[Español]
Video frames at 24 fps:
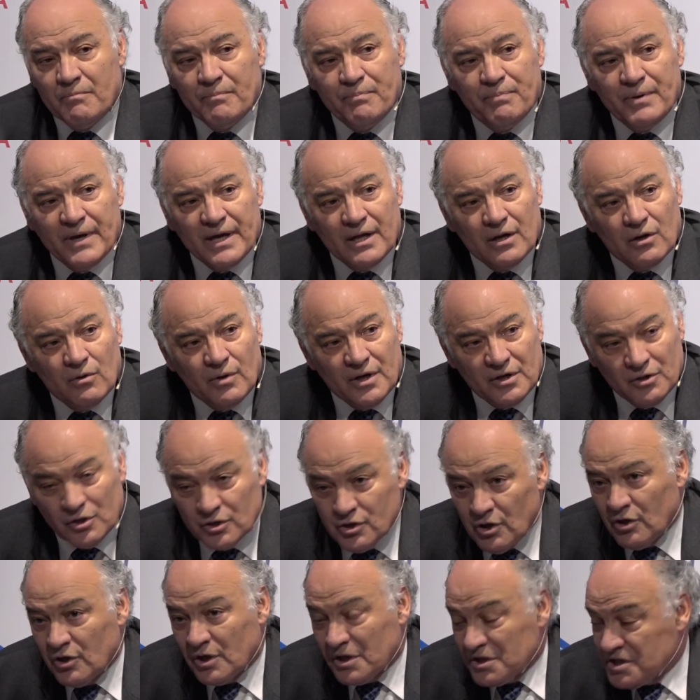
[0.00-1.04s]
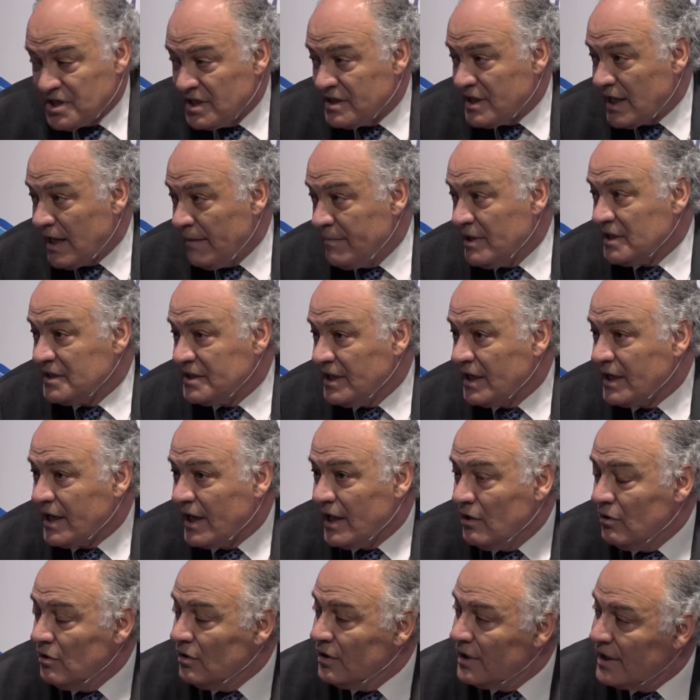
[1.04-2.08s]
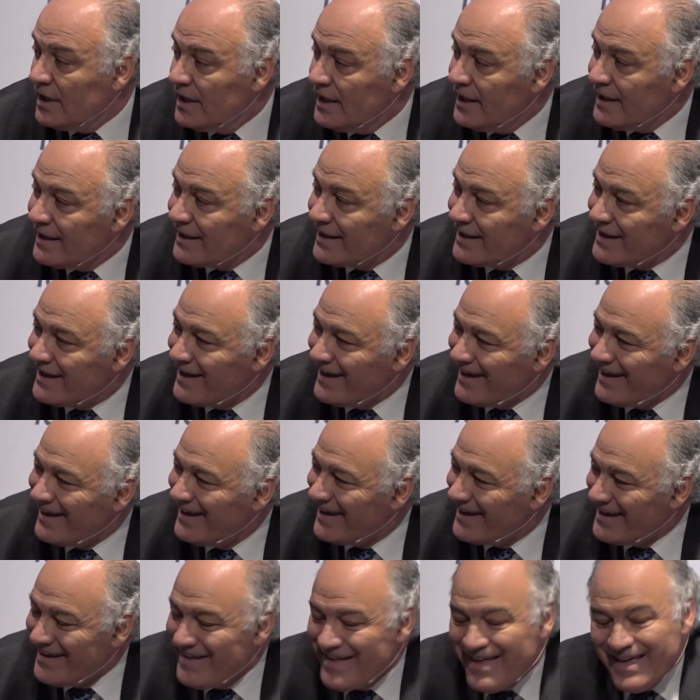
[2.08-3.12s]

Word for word: pero bueno, yo sinceramente creo que,